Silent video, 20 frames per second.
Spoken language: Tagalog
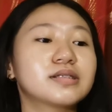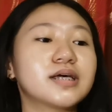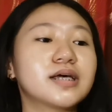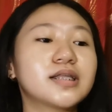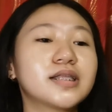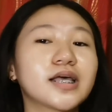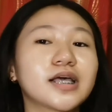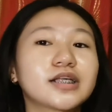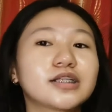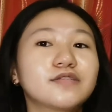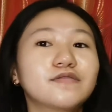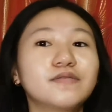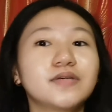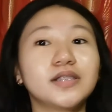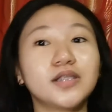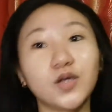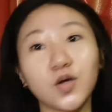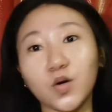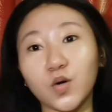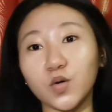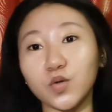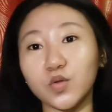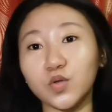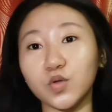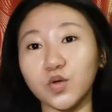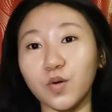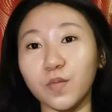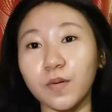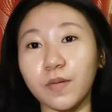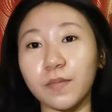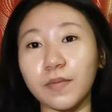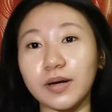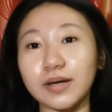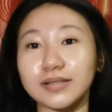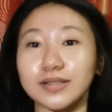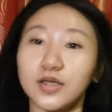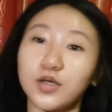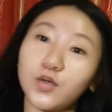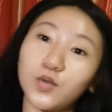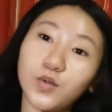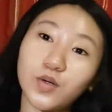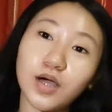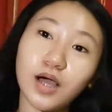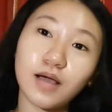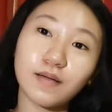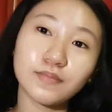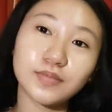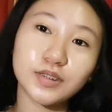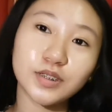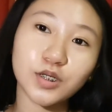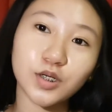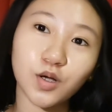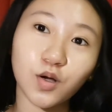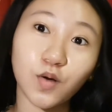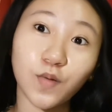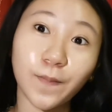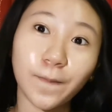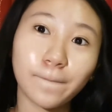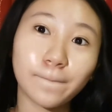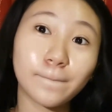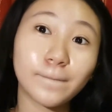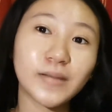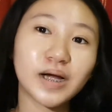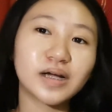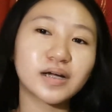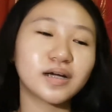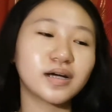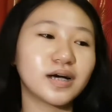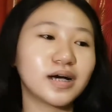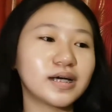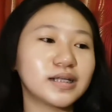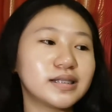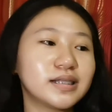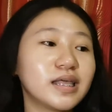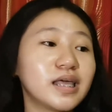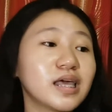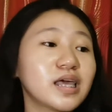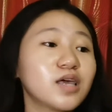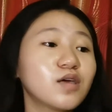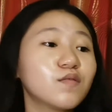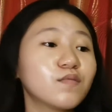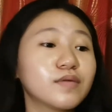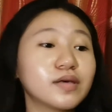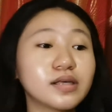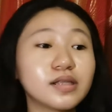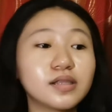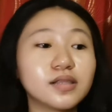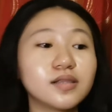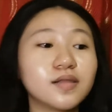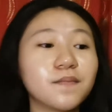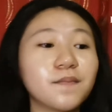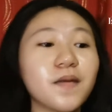Sa next video ko, hindi ko papakita yung hamster ko. Adi, babe.